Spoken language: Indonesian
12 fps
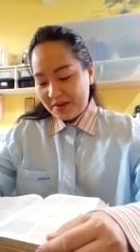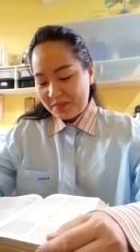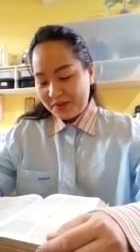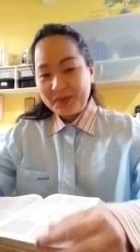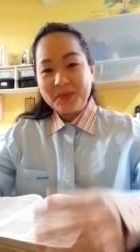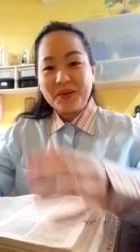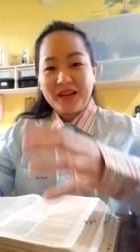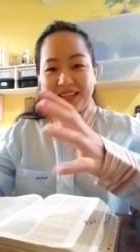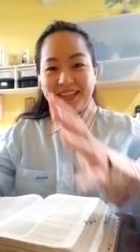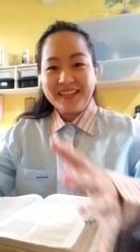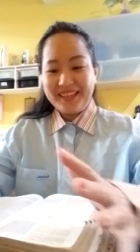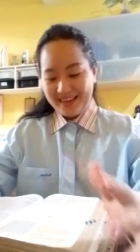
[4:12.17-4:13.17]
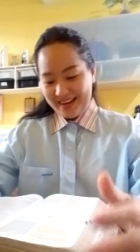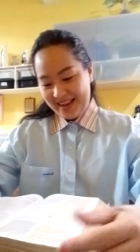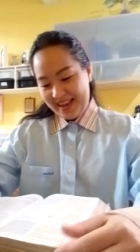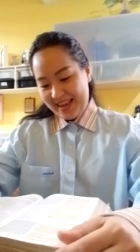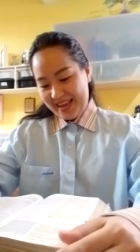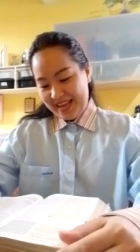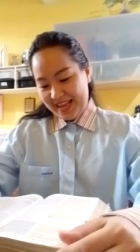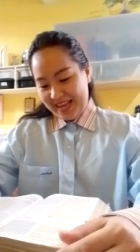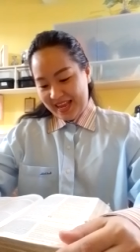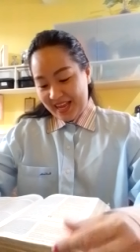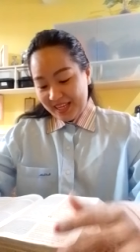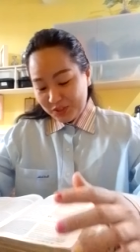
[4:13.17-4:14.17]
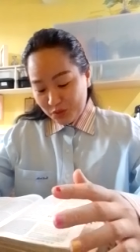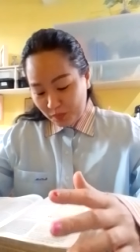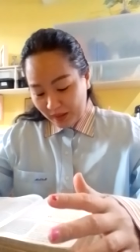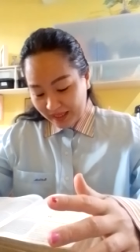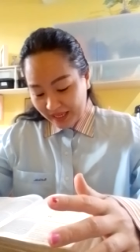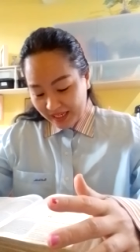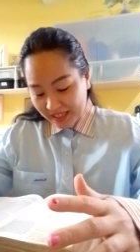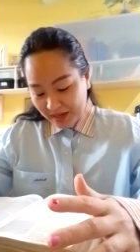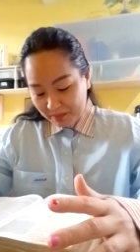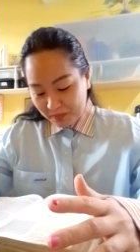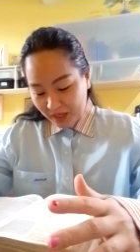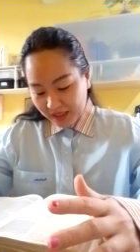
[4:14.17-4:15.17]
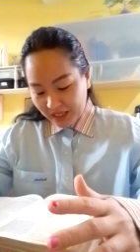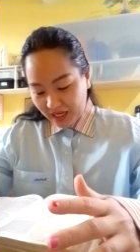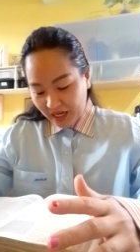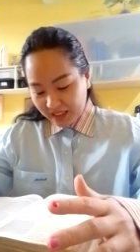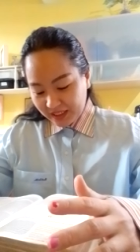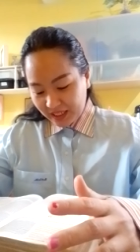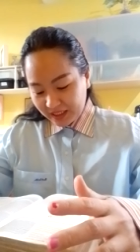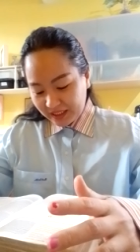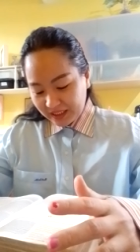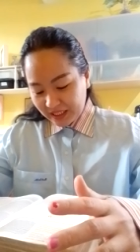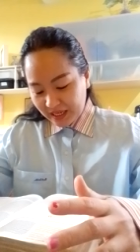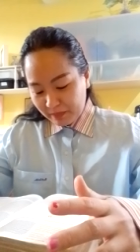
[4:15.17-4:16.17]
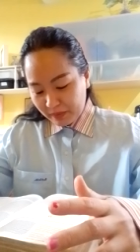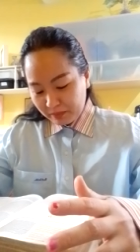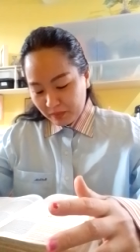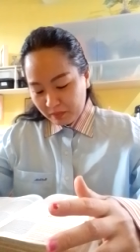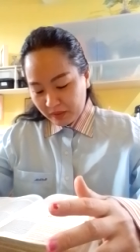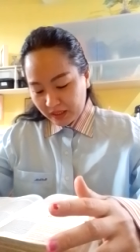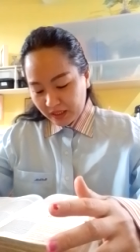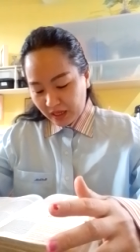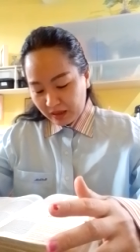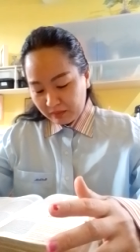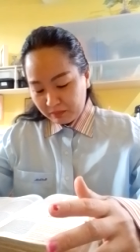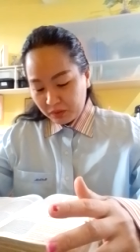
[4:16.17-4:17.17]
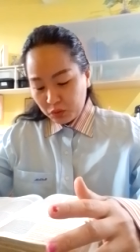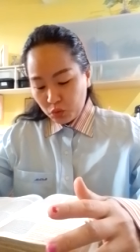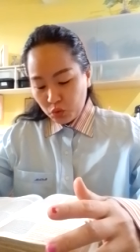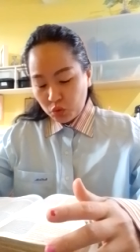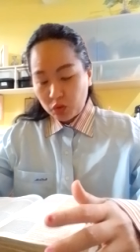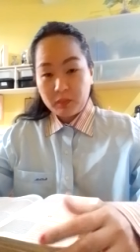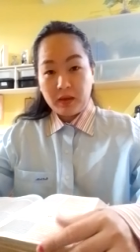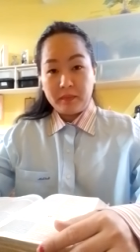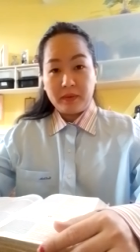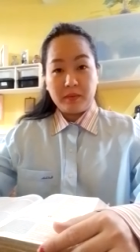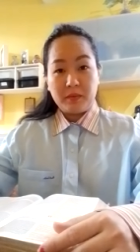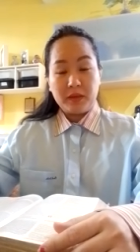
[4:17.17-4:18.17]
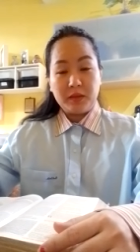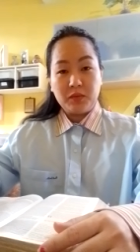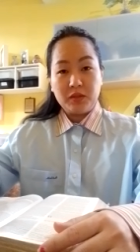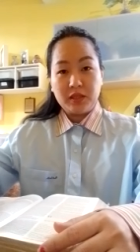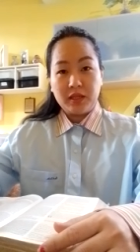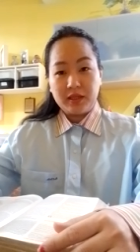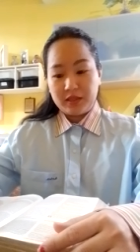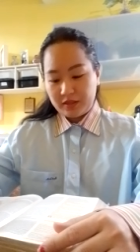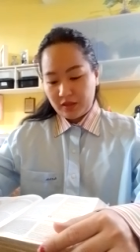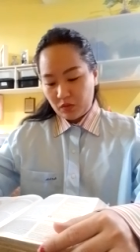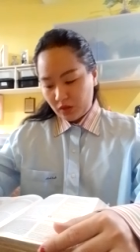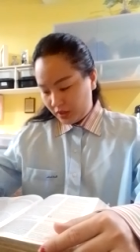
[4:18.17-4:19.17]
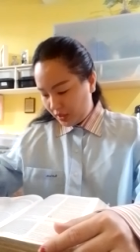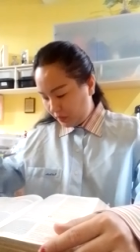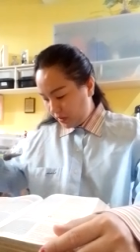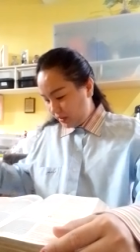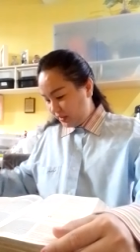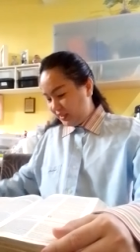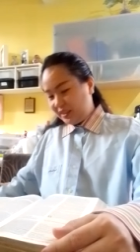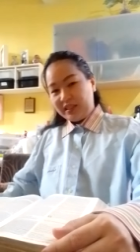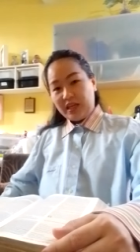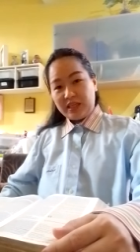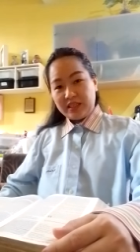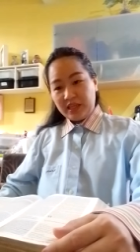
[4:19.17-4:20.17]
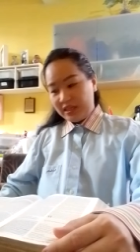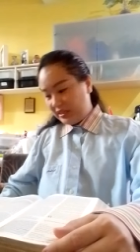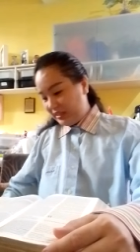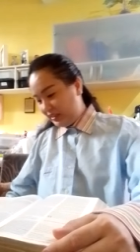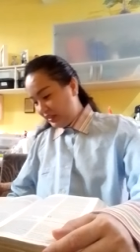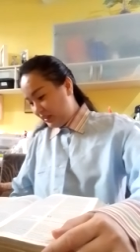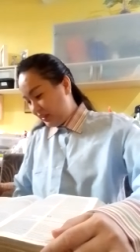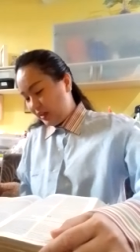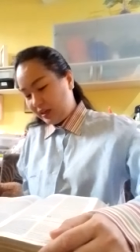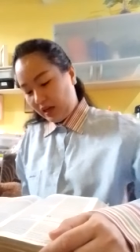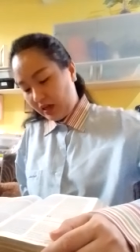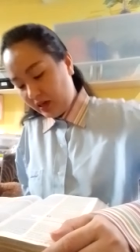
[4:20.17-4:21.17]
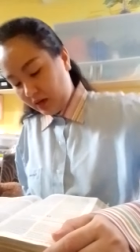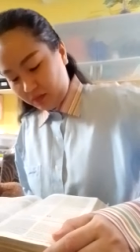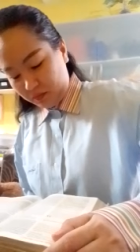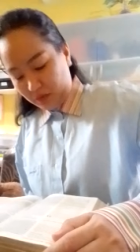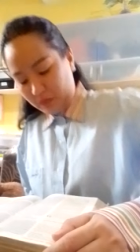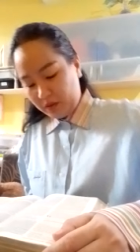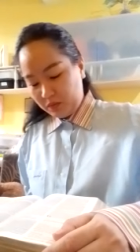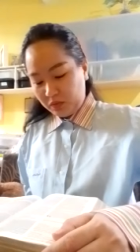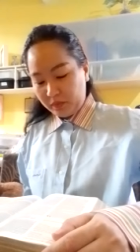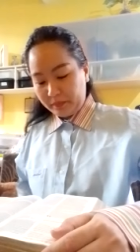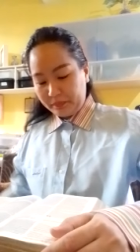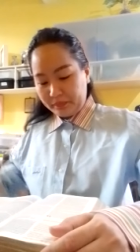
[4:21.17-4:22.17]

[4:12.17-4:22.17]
nabi Tuhan?" Supaya dengan perantaraannya kita dapat meminta petunjuk. Maaf ya Bapak Ibu, saya tahu ini apa? Kaki saya kering ini. Anak-anak Bapak Ibu.